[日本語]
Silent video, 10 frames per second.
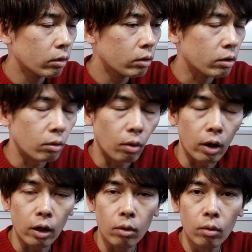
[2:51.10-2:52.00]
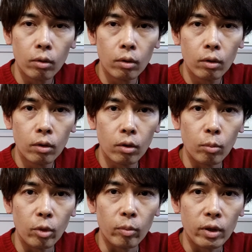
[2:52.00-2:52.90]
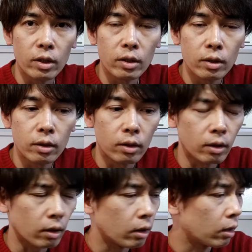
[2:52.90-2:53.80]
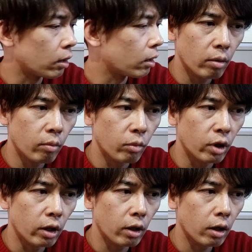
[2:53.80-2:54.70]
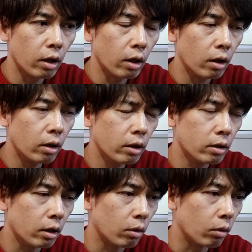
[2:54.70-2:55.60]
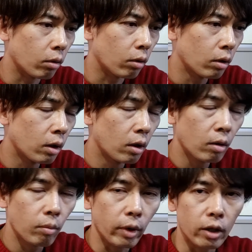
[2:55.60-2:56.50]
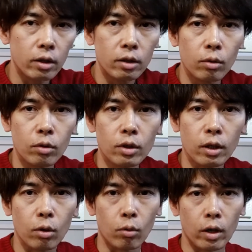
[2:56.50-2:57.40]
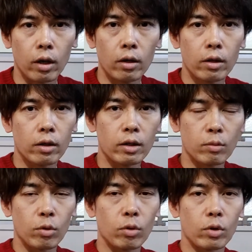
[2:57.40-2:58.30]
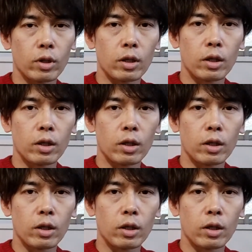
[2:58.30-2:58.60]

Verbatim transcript: 作ろうかなと思いますブレンダーですけどまあ、インストール作業はいつも通り